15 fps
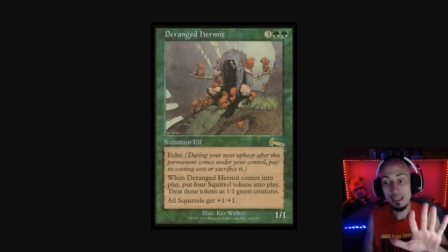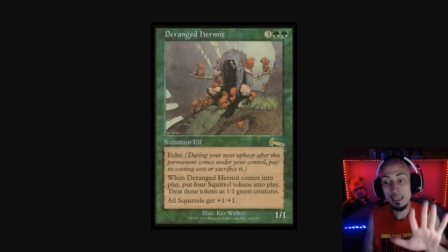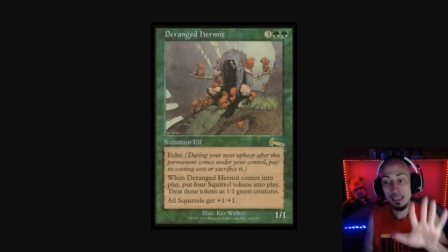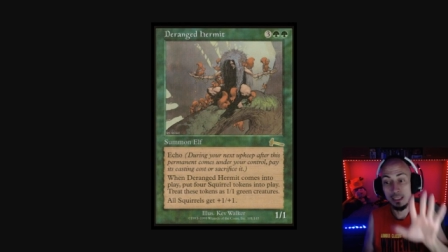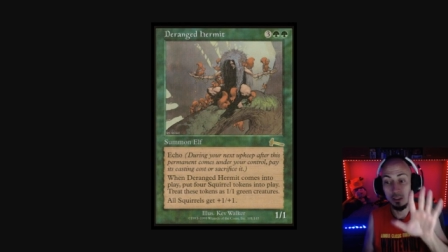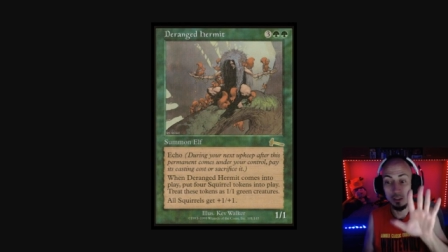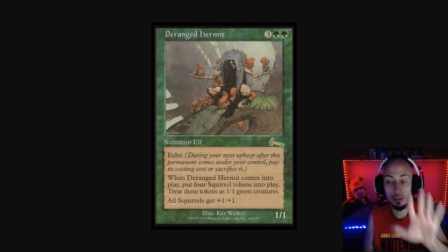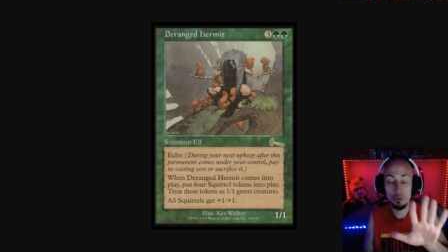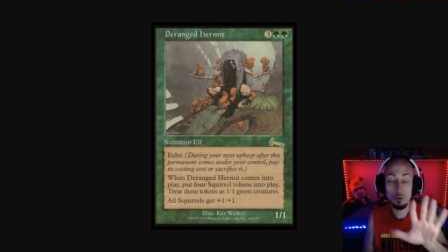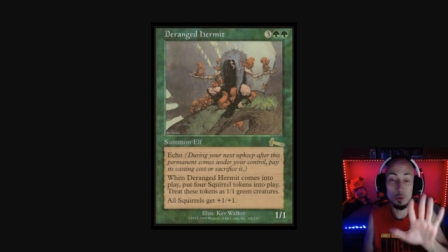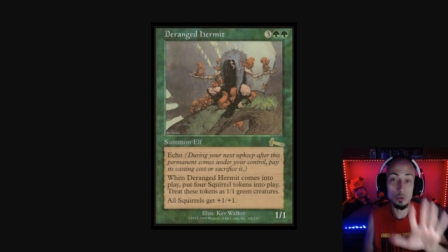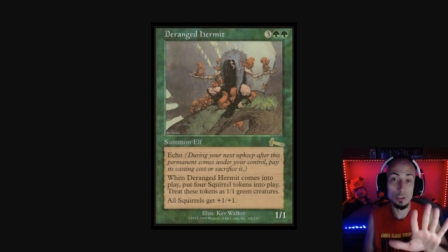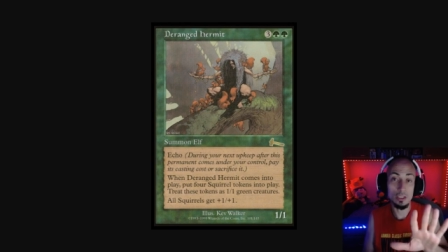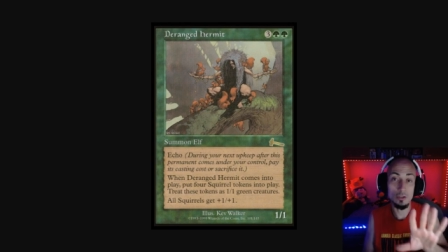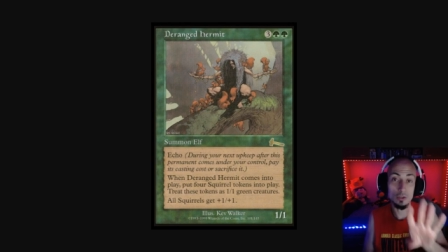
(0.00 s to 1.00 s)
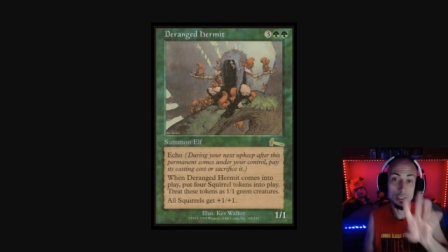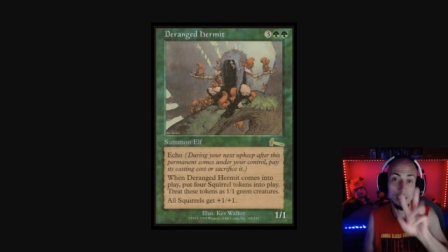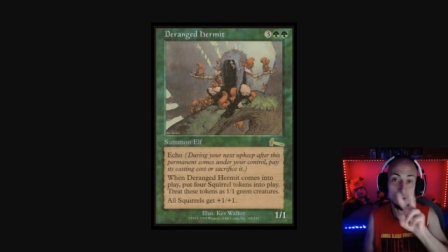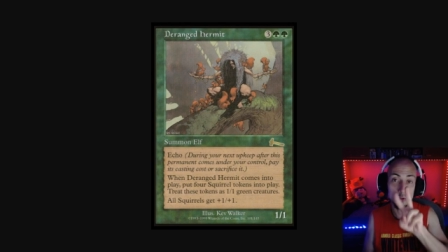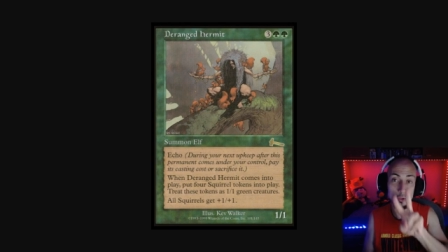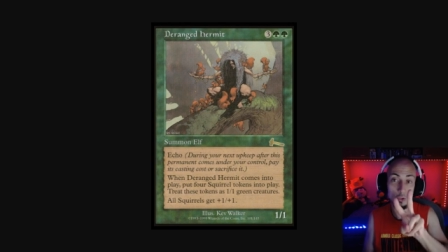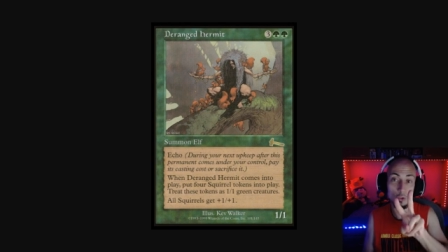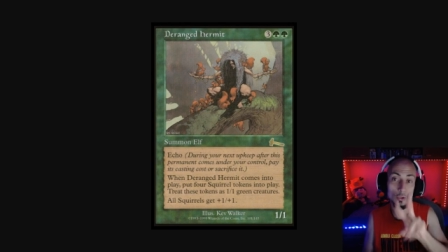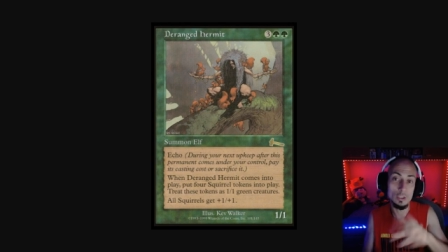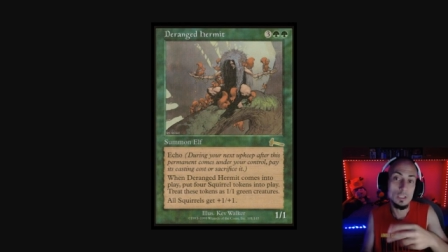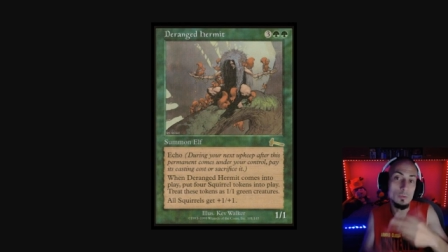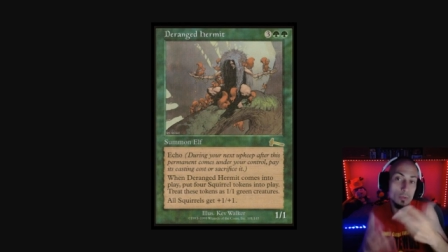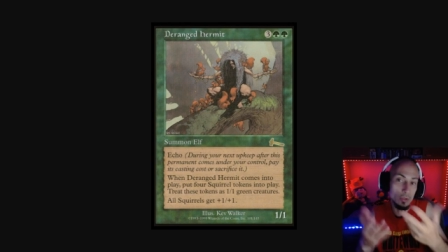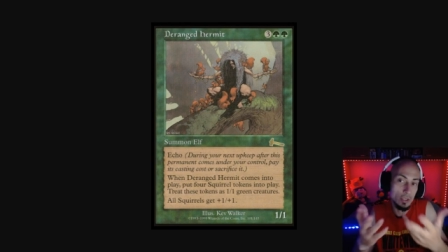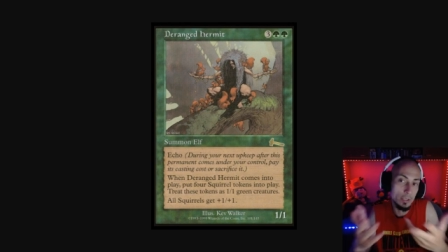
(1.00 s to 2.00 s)
y todos ellos eran Dos doses,
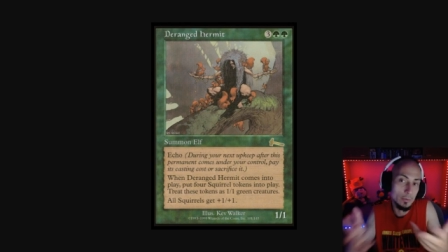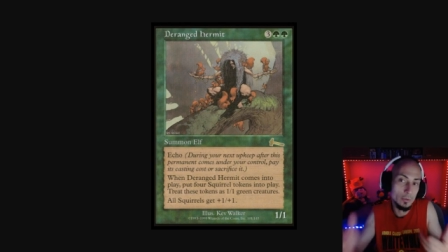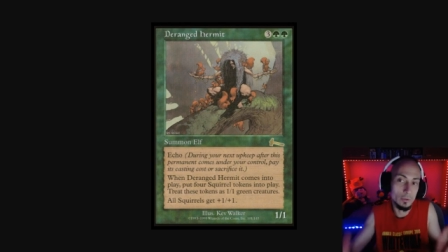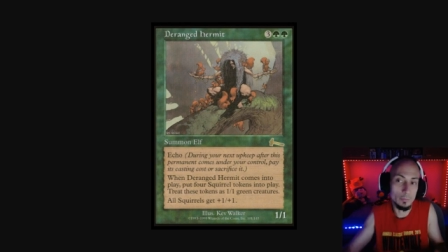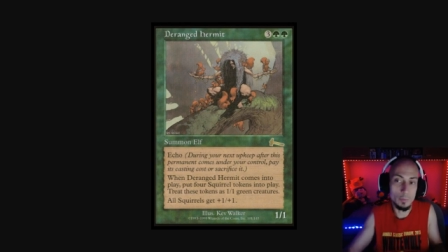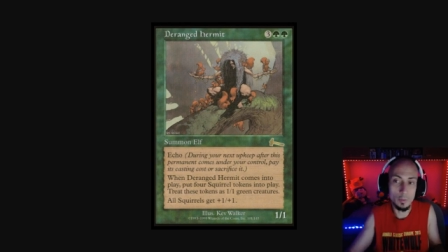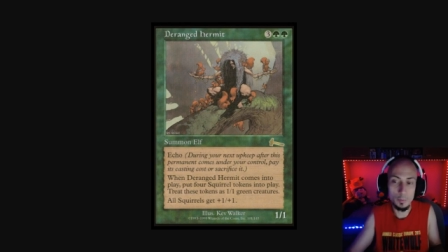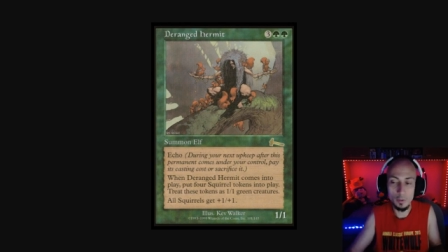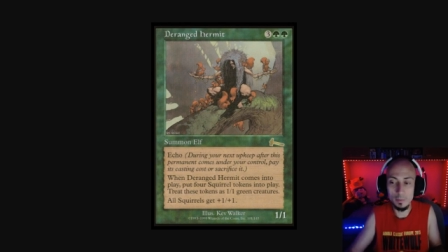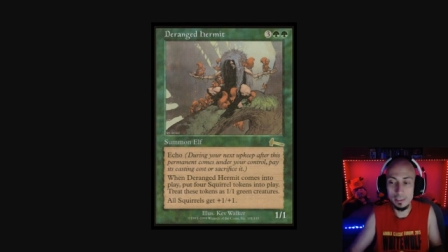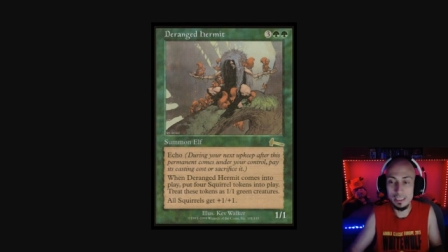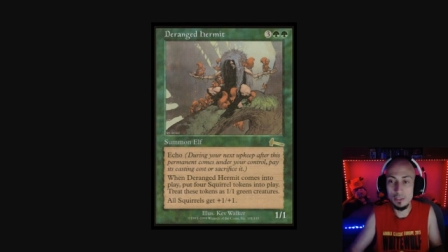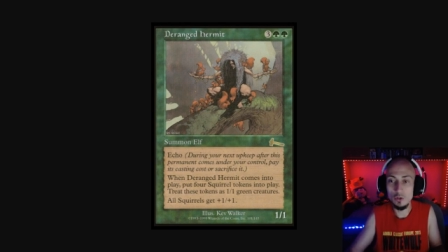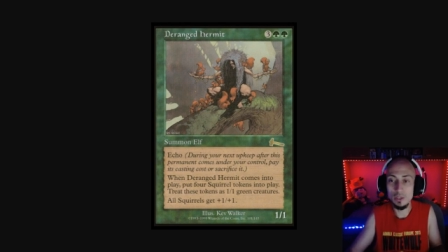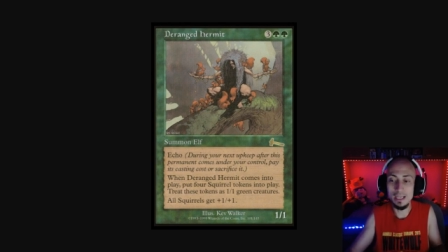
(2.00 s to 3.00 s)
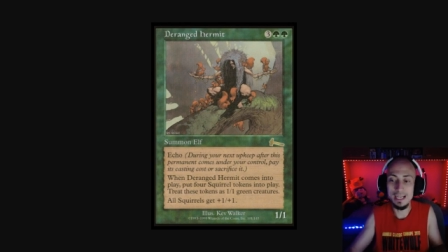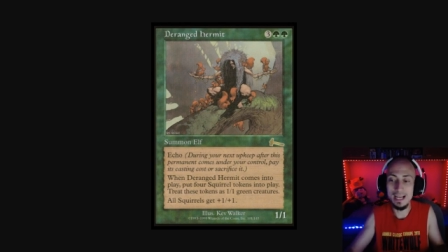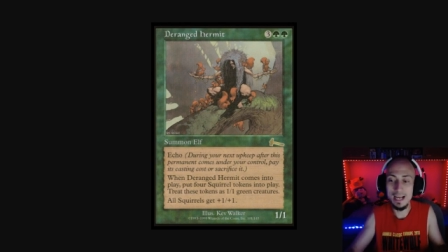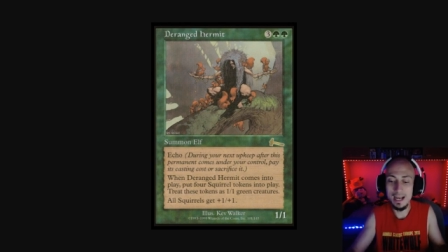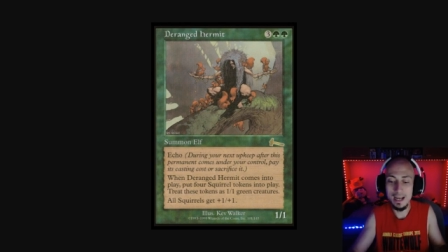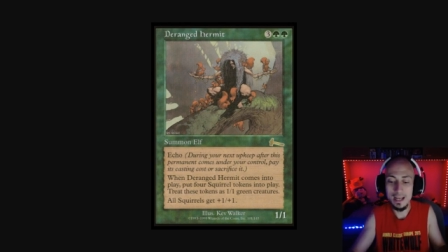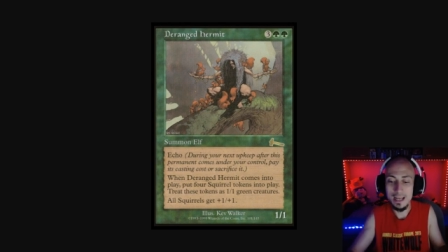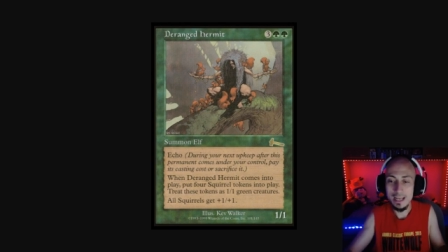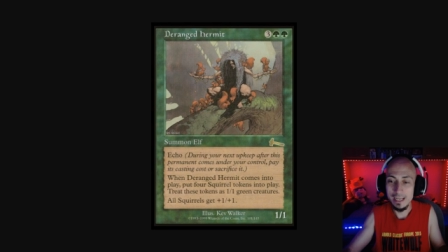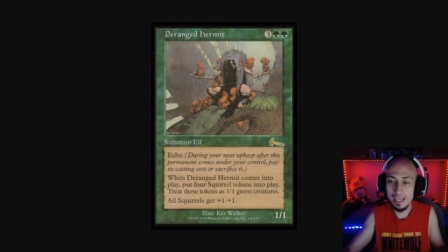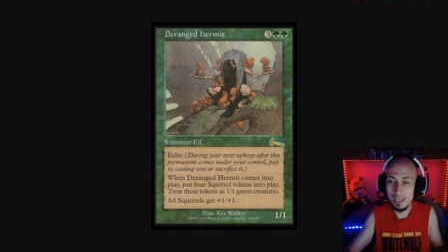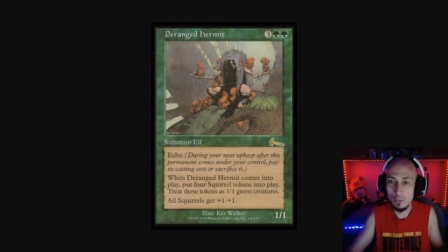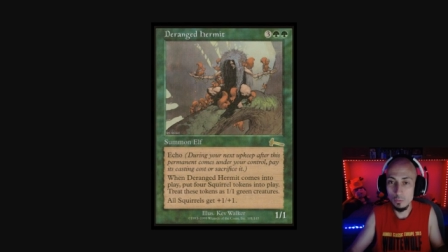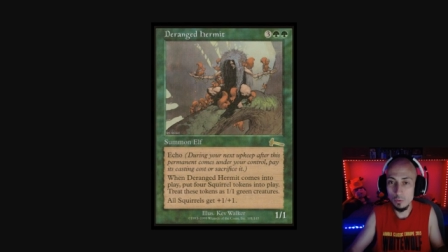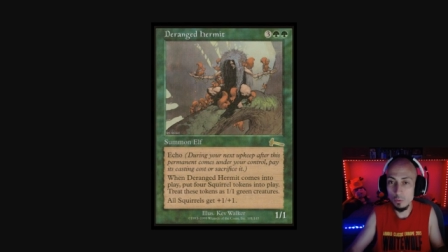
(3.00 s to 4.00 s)
bueno, excepto el propio ermitaño que era Que
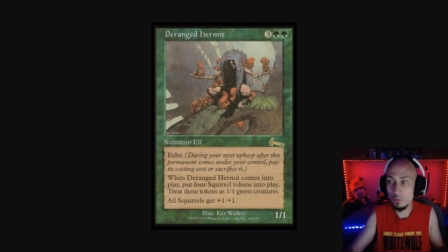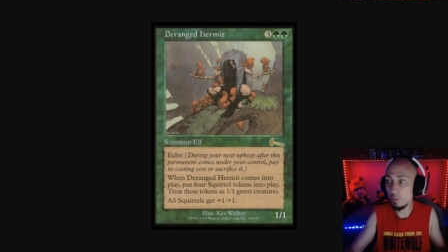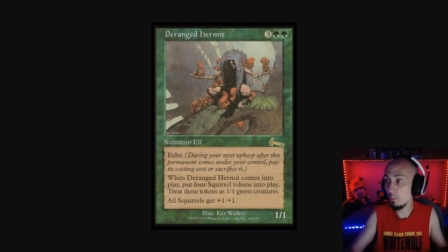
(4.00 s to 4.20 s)
era uno, uno.